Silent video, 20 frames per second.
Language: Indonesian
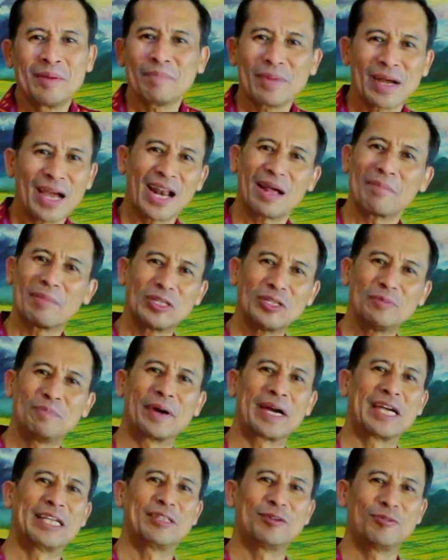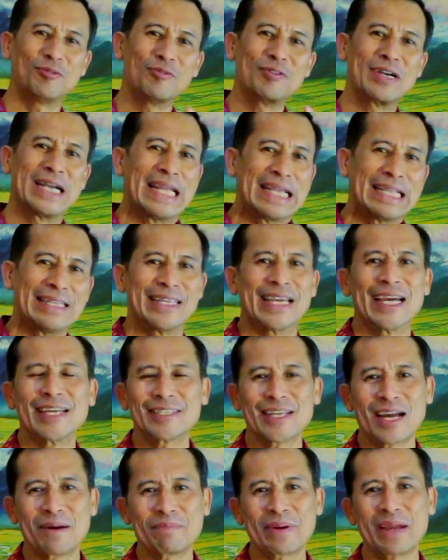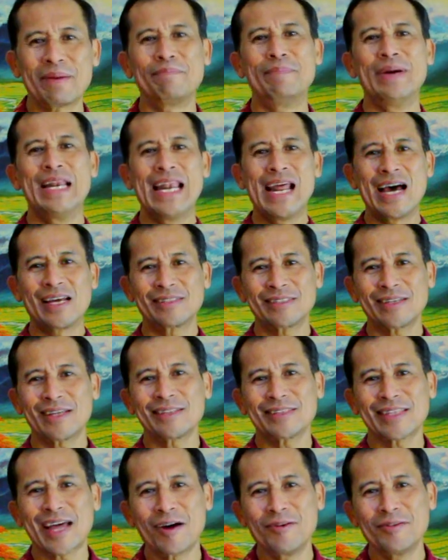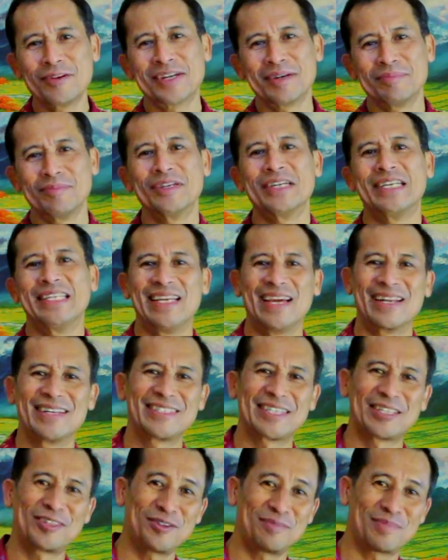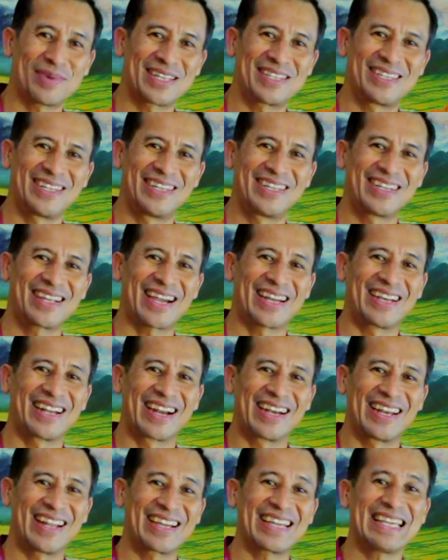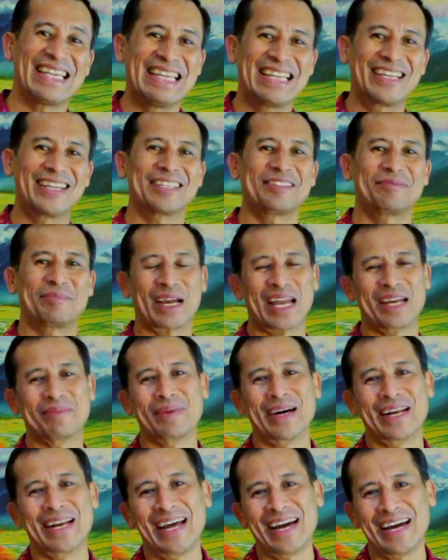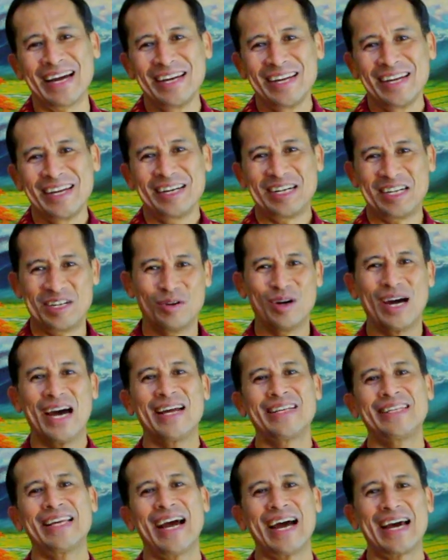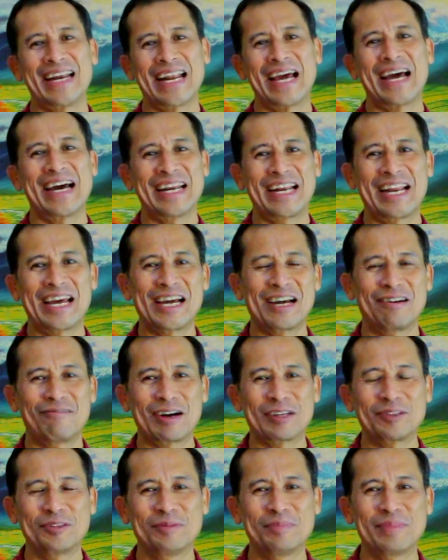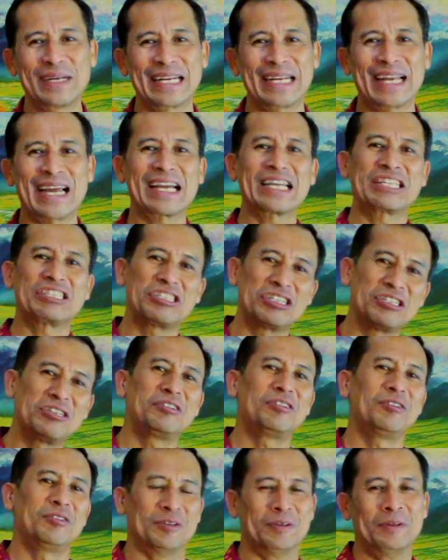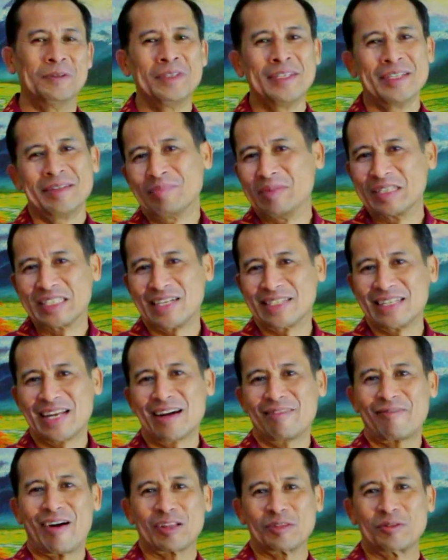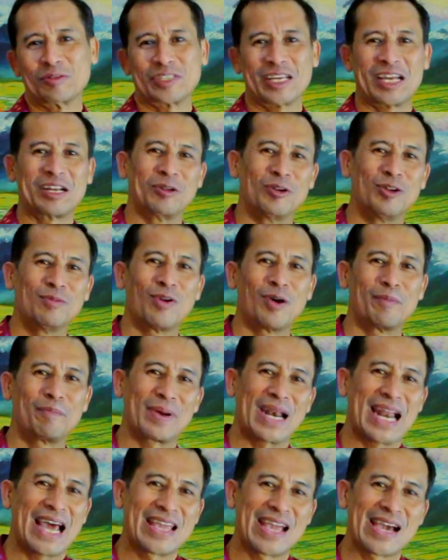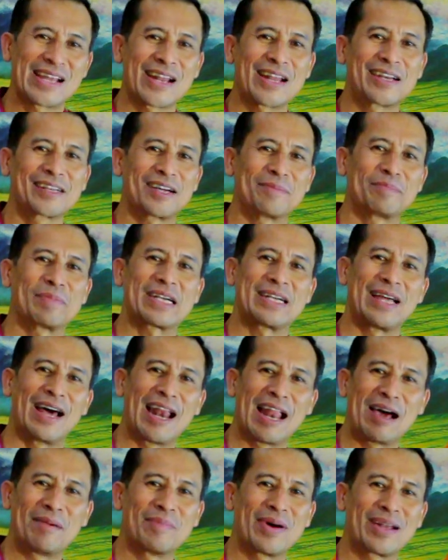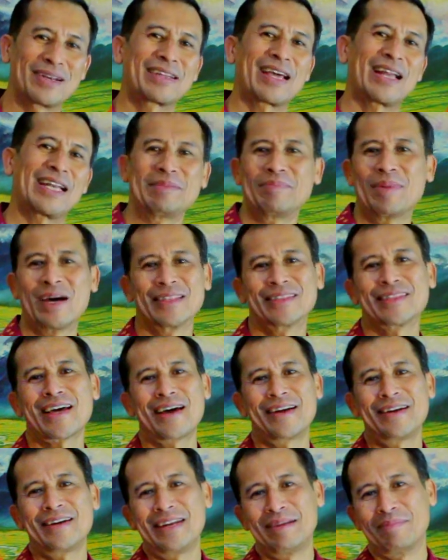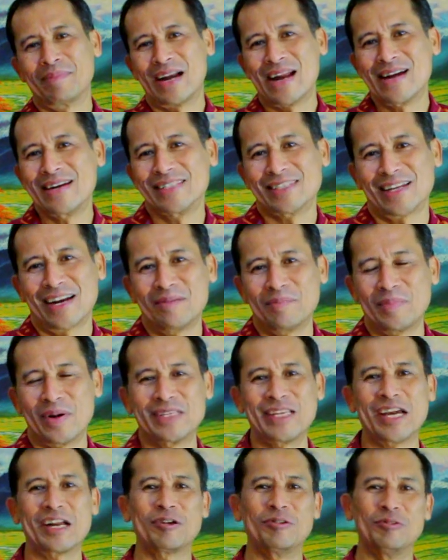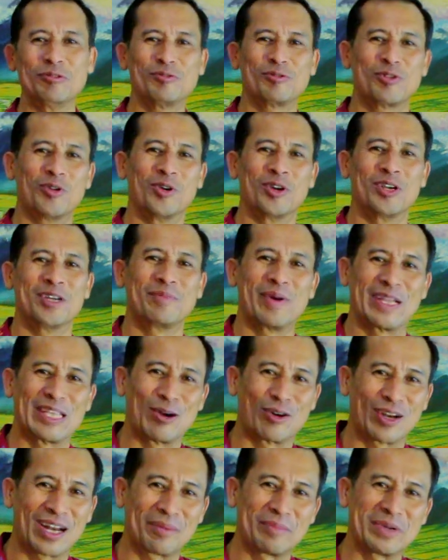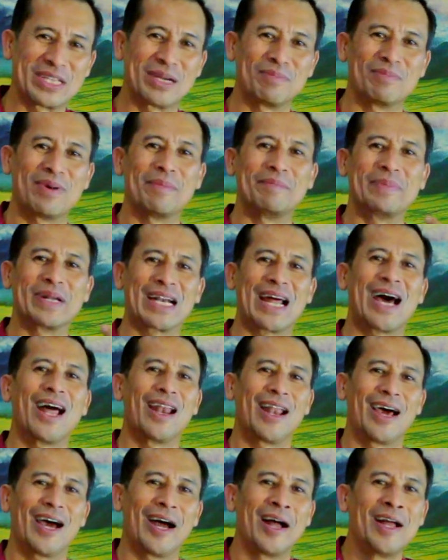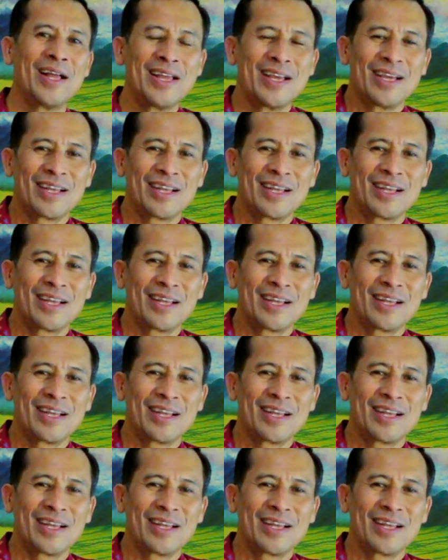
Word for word: Pengalaman itu begitu uniknya, sampai belasan tahun kemudian saya tuh masih kadang-kadang ingat bagaimana doanya anak-anak waktu mereka kecil dulu. Misalnya waktu saya dulu mau pelayanan ke pedalaman Kalimantan, di mana di sana banyak dukun, banyak orang menyembah berhala.